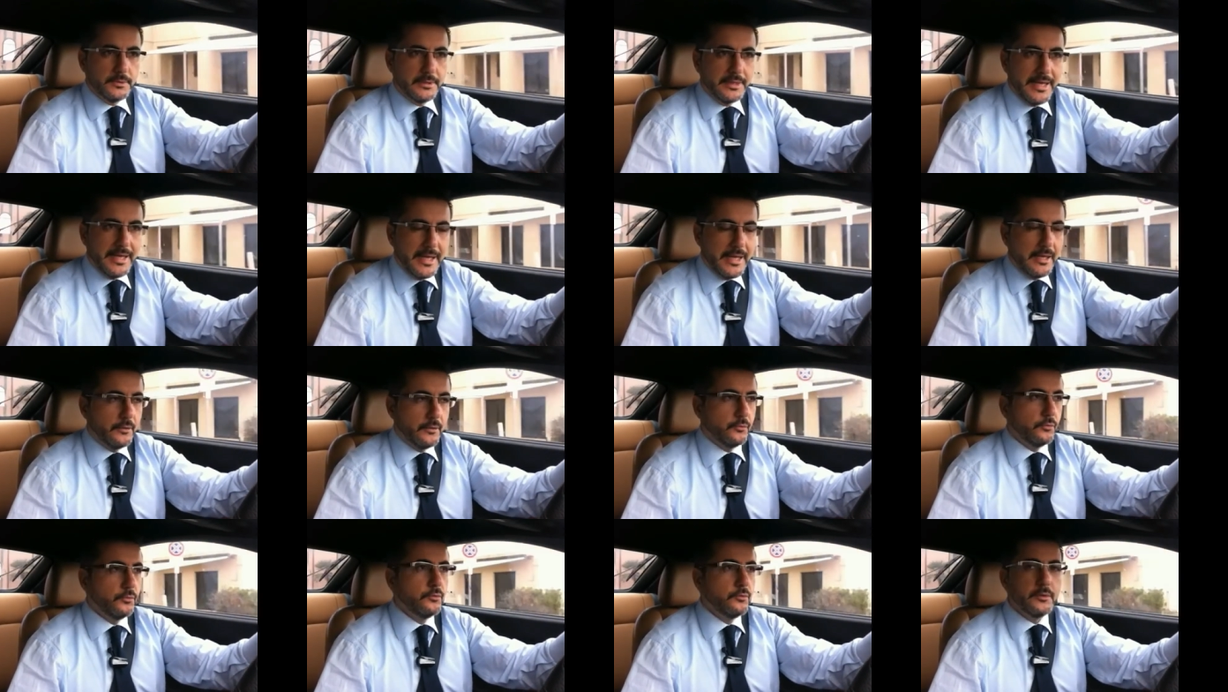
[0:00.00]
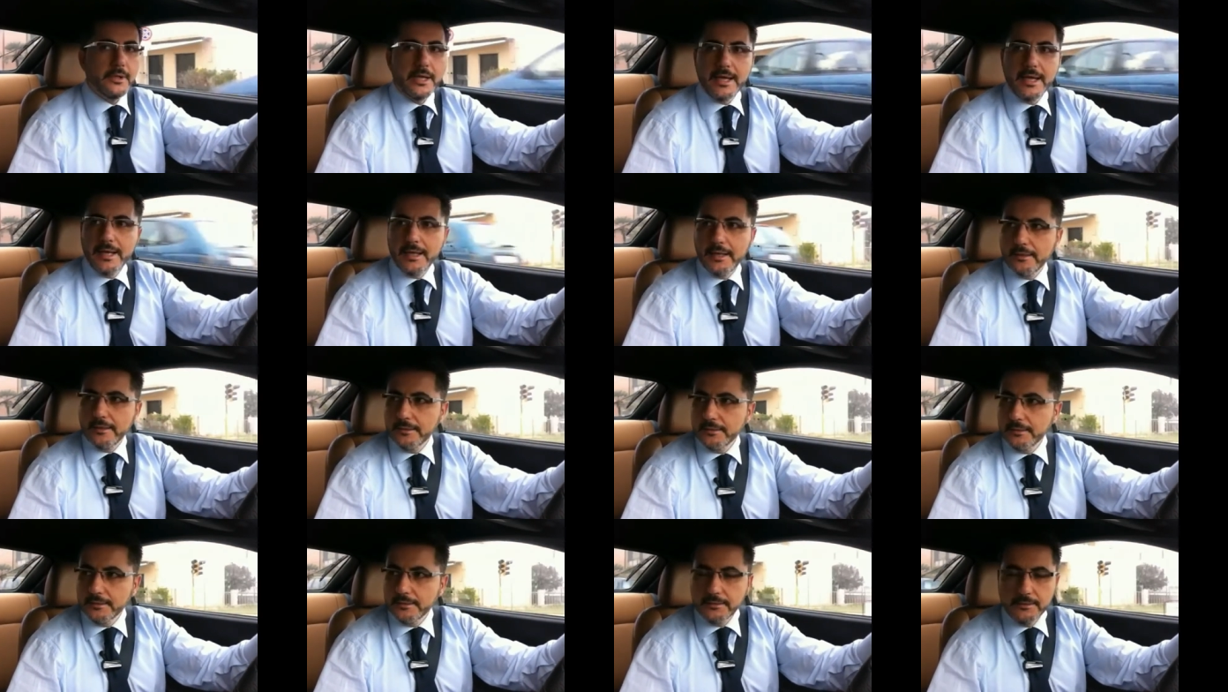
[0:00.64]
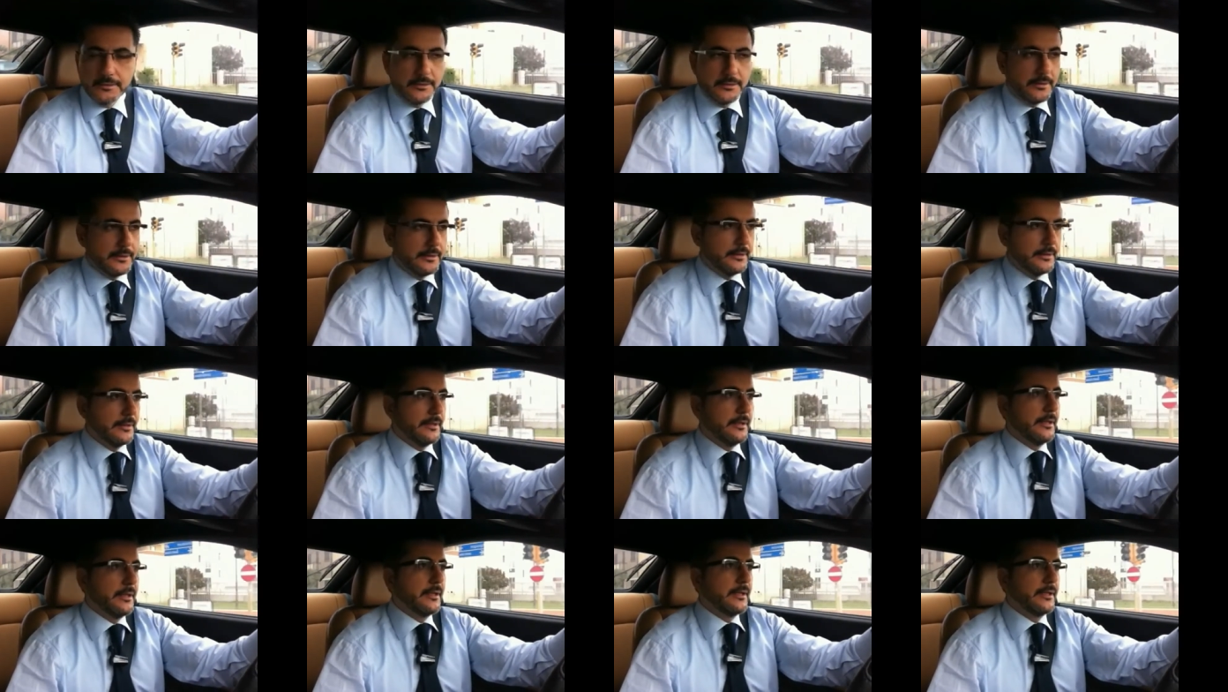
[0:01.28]
da una
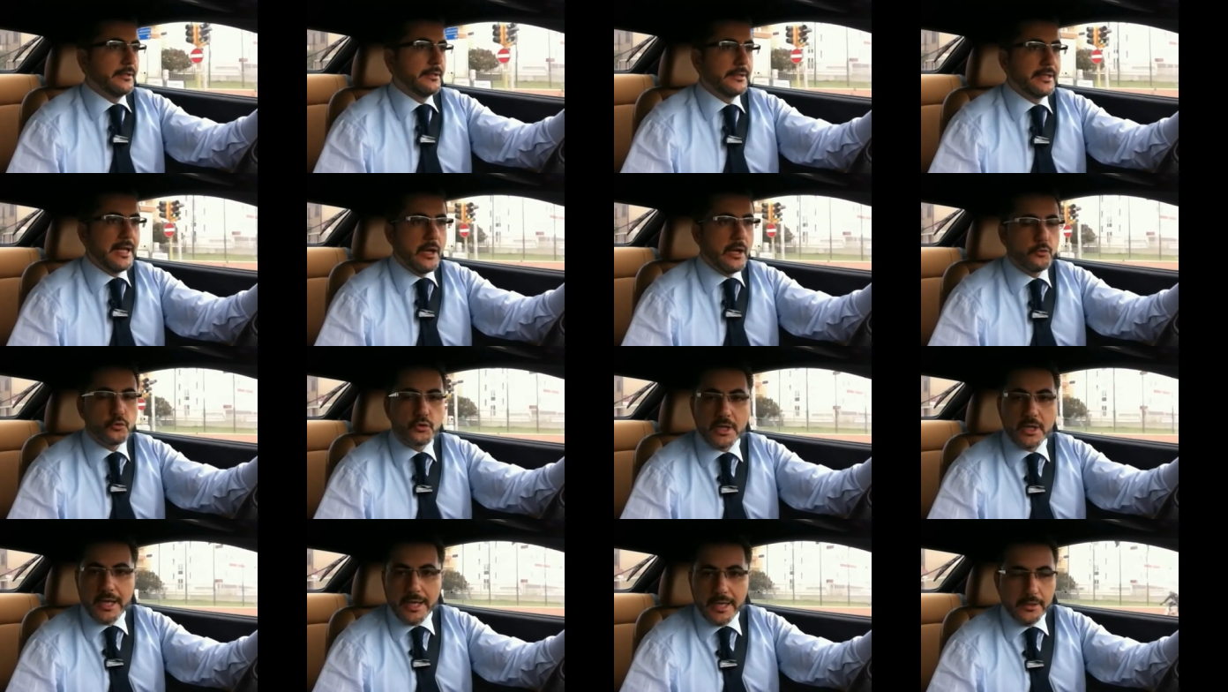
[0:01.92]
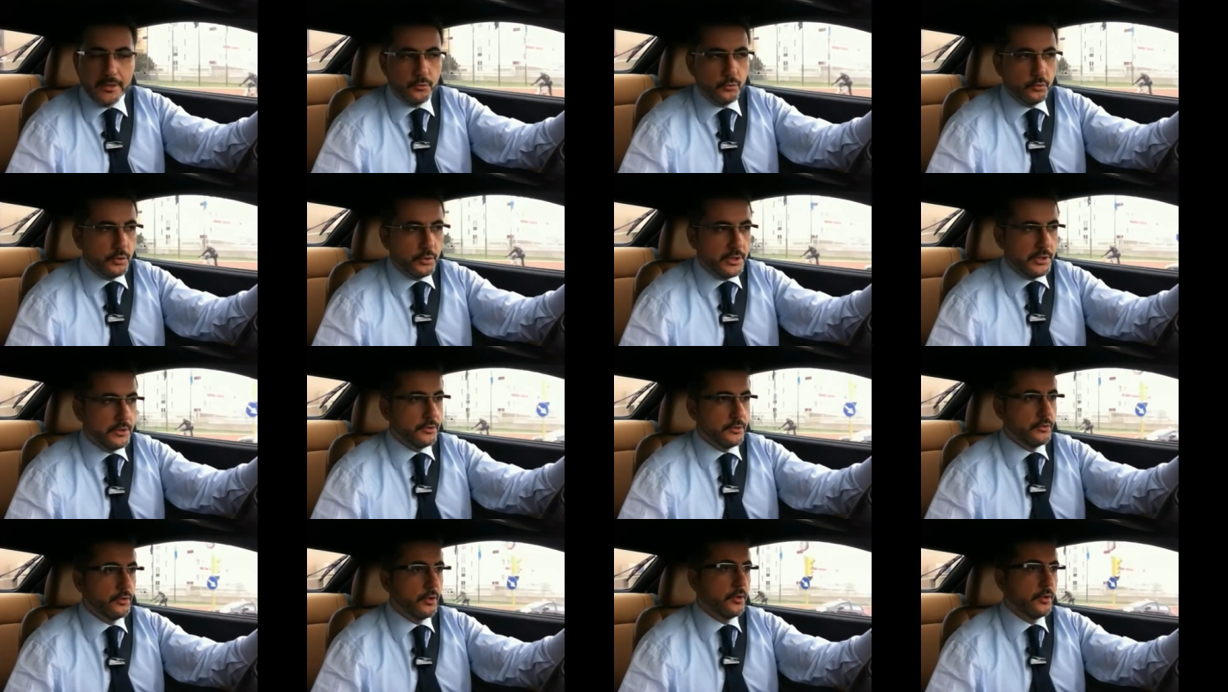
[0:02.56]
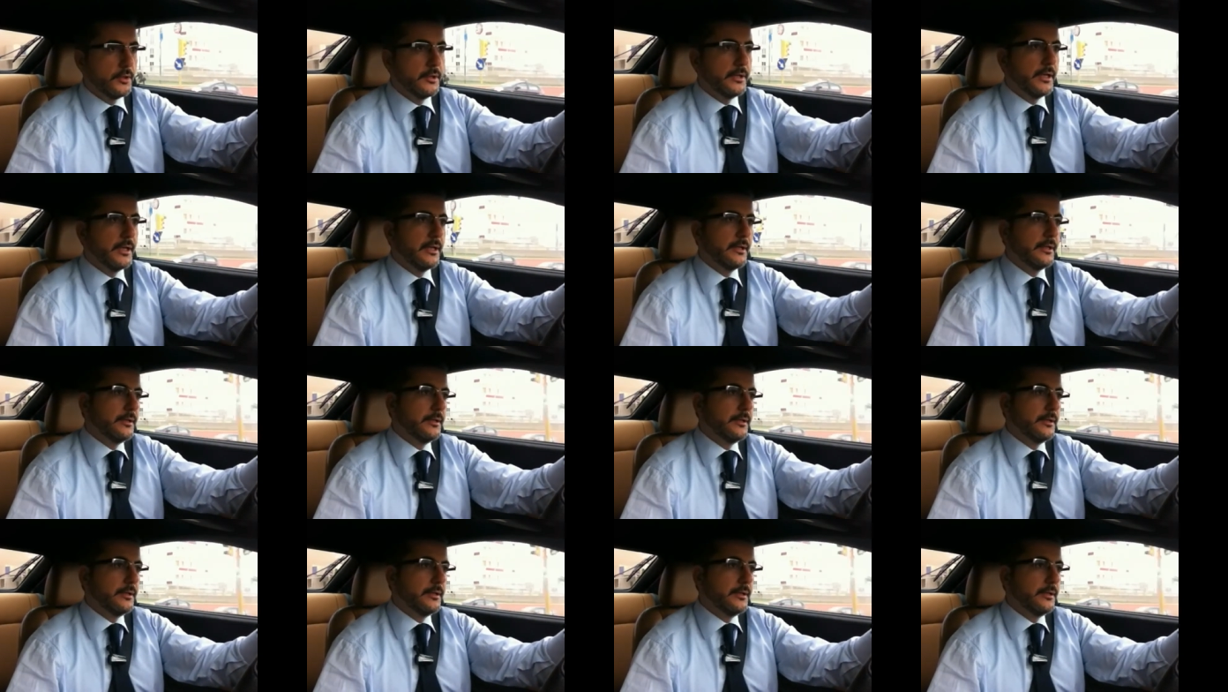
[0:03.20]
eh, causa a lui non